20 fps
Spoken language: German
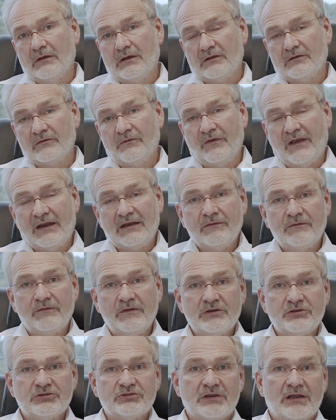Also wenn
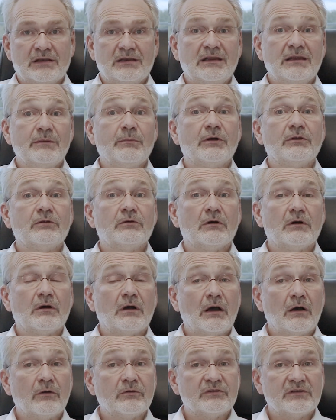Fisch, dann immer
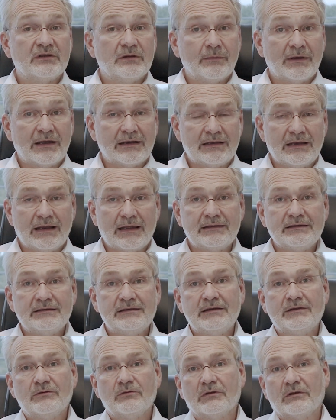noch aus dem
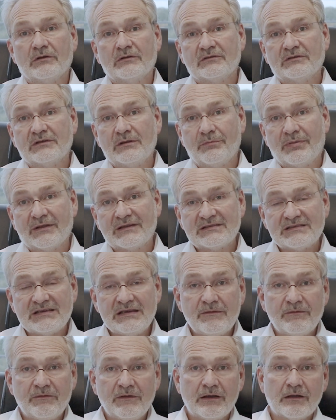Atlantik oder aus dem
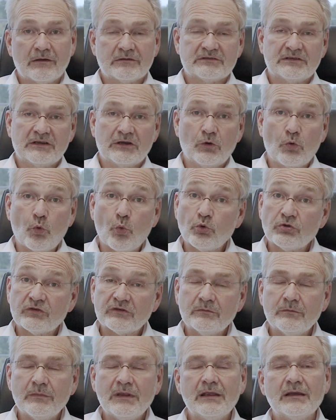Pazifik, aus den
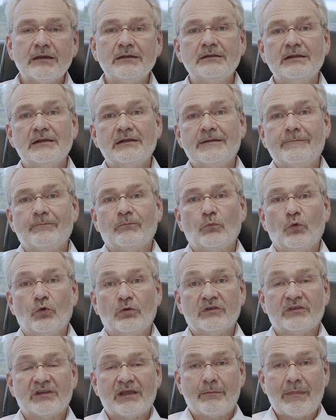großen Meeren,
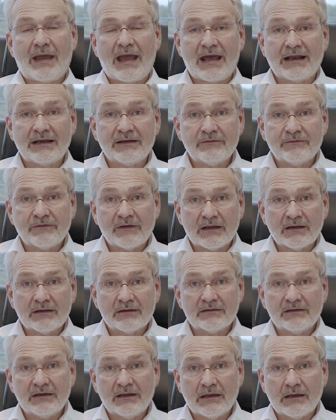möglichst am Anfang
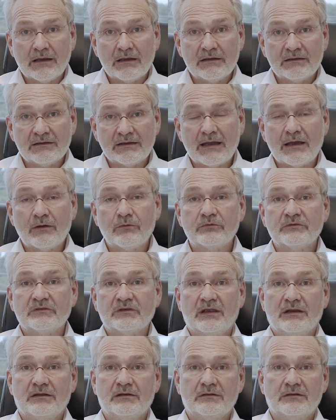der
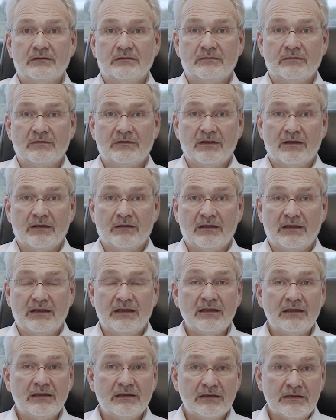Nahrungskette. Der
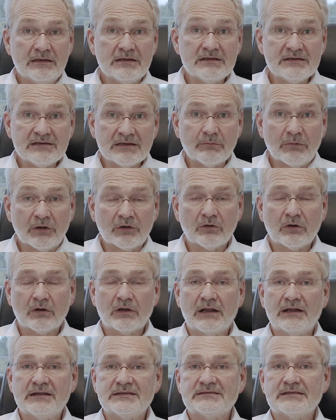Hering gilt immer
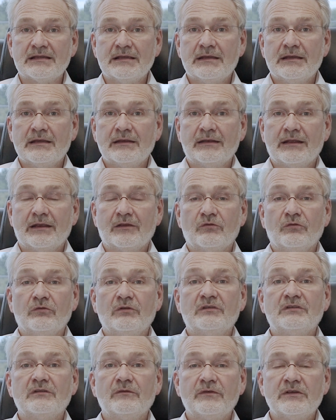noch als der
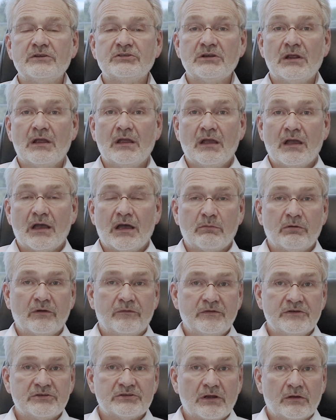gesündeste Fisch, aber
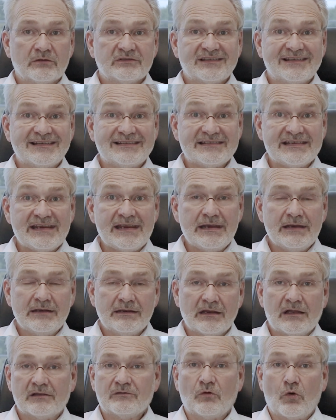Fisch aus
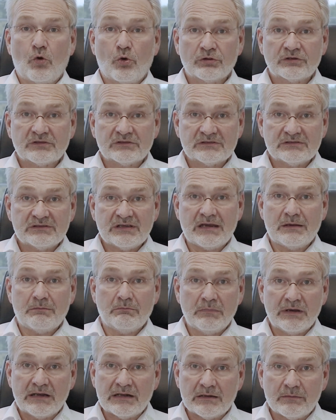Seen, also Ostsee,
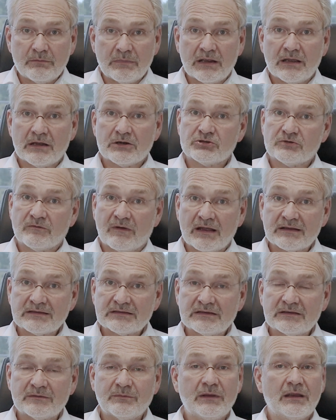Mittelmeer,
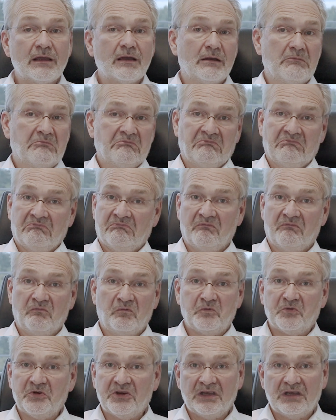Schwarzes Meer,
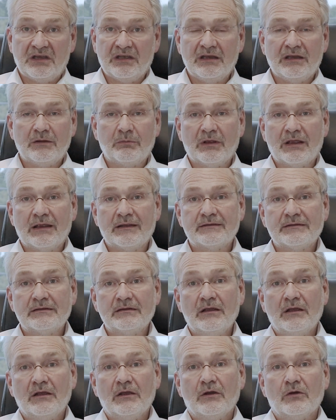würde ich nicht mehr
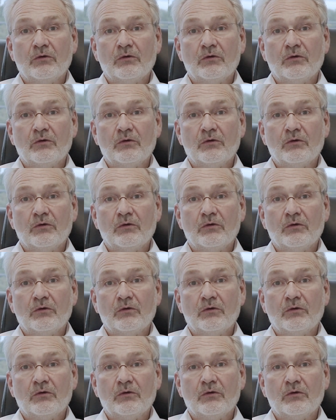essen.